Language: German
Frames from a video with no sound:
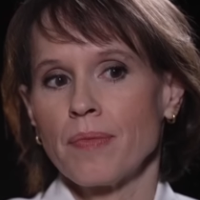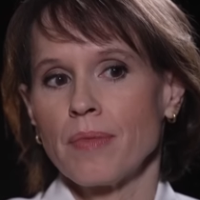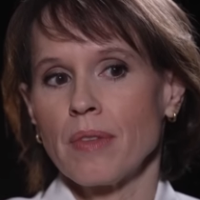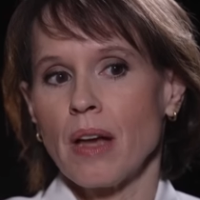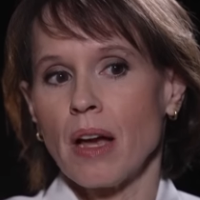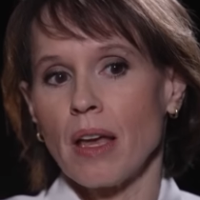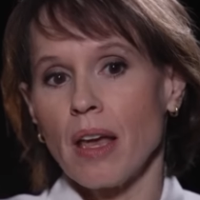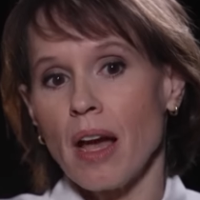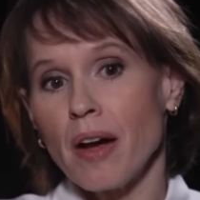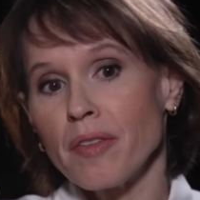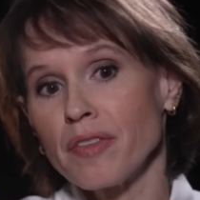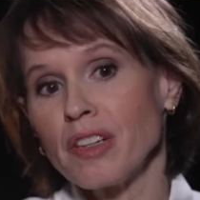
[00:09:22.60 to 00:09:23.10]

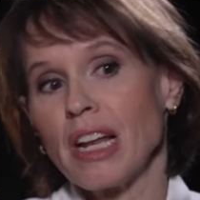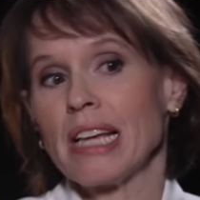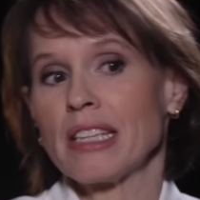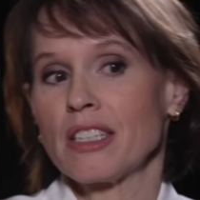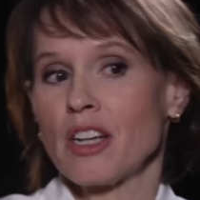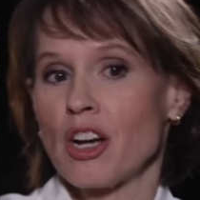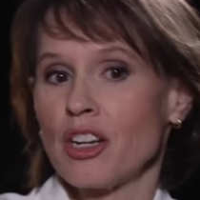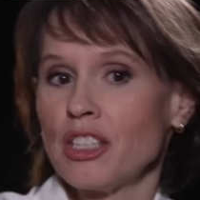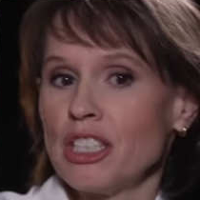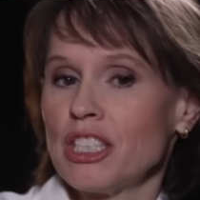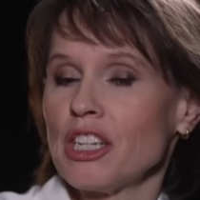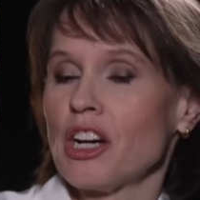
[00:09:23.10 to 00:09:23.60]
naja, vielleicht
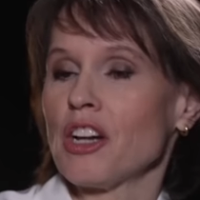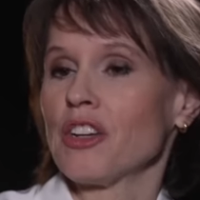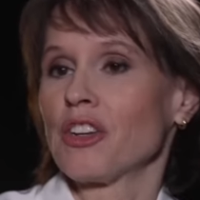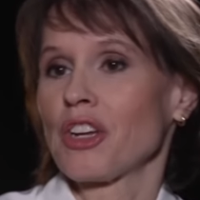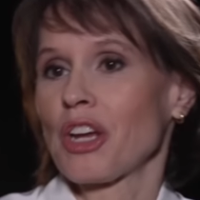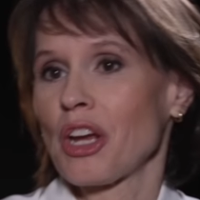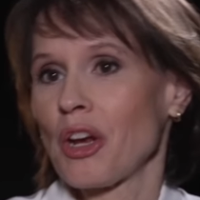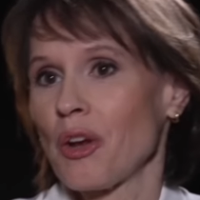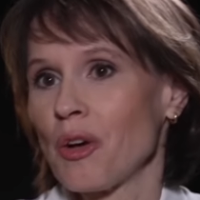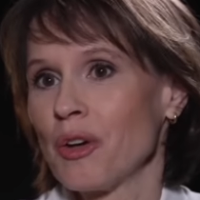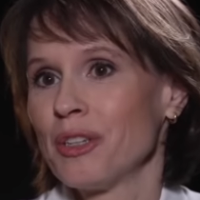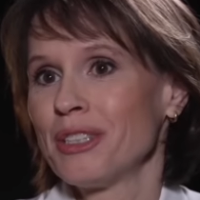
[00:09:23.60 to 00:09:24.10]
kann ich
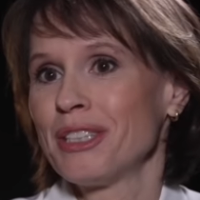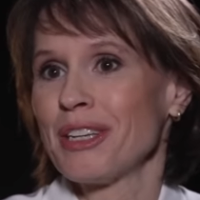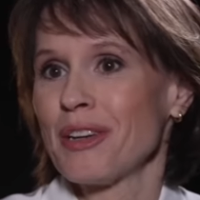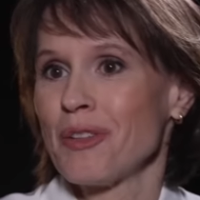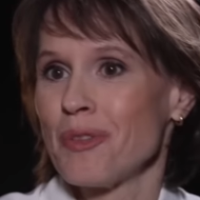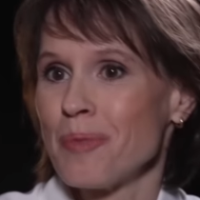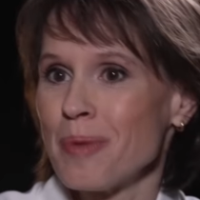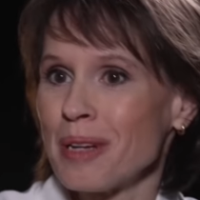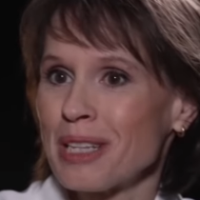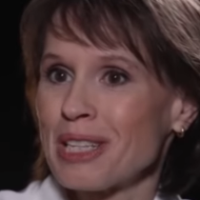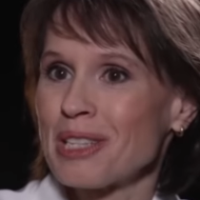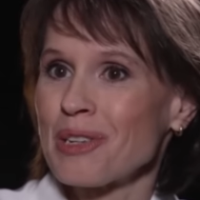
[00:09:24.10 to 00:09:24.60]
andere Leute
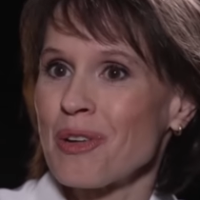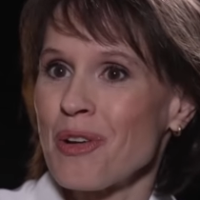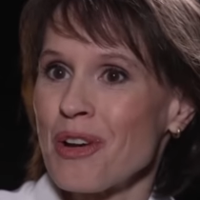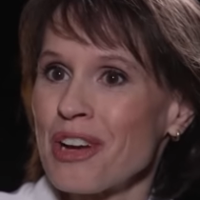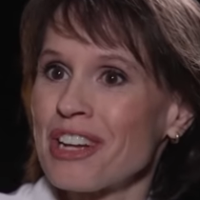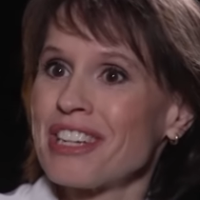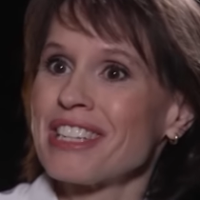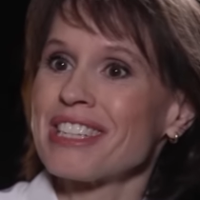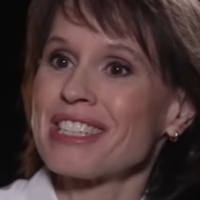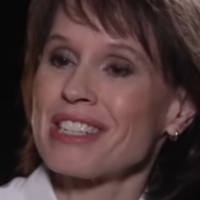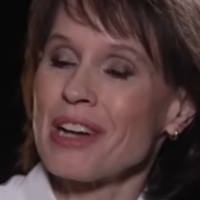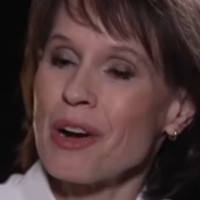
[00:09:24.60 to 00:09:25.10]

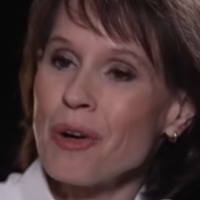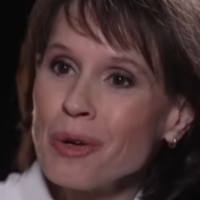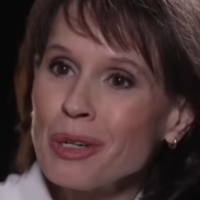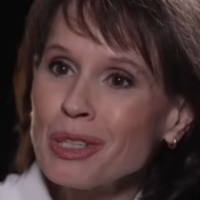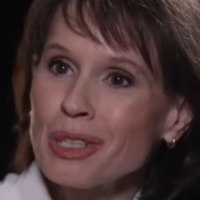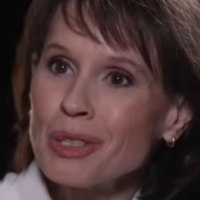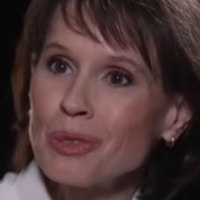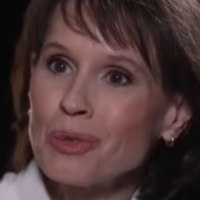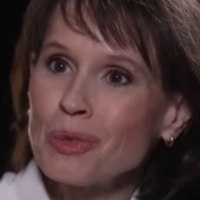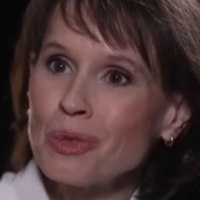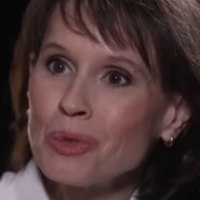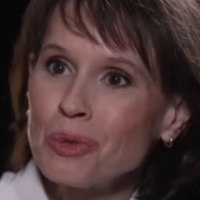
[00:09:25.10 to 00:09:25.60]
überzeugen, das auch
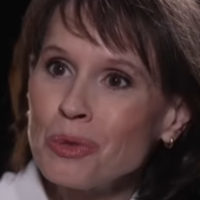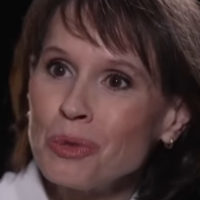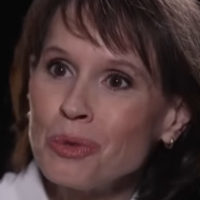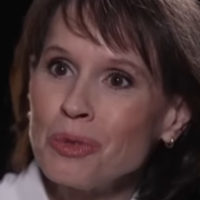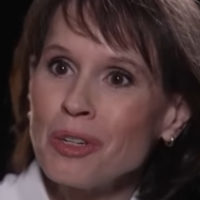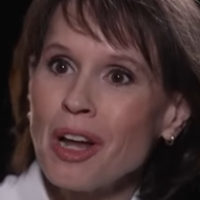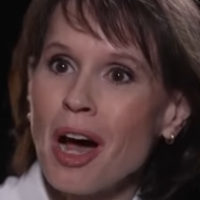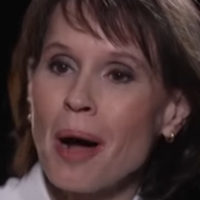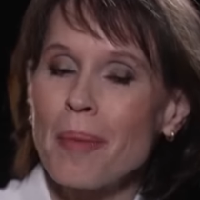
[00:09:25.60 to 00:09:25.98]
zu tun,